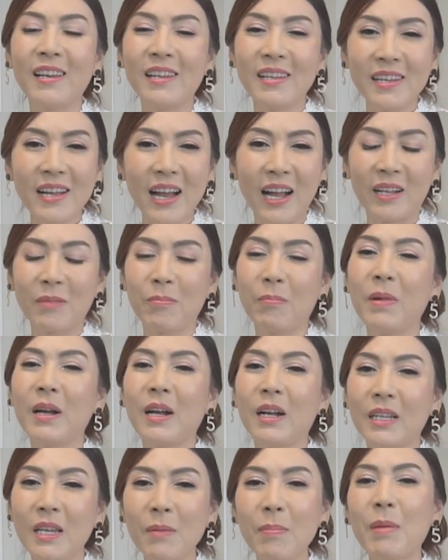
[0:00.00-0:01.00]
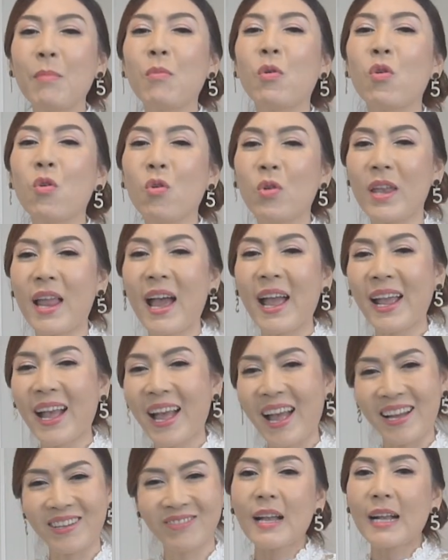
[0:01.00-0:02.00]
เลือกเบอร์ที่เป็นมงคลได้
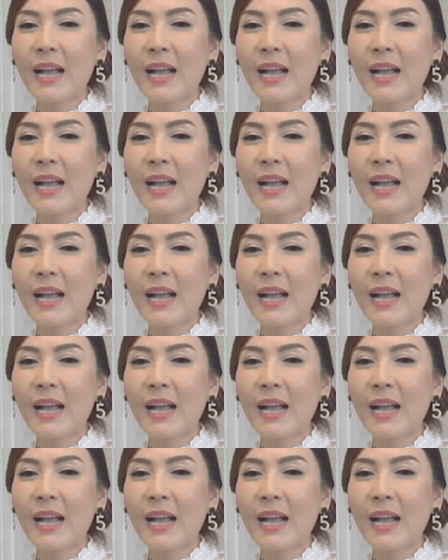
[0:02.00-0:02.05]
ค่ะ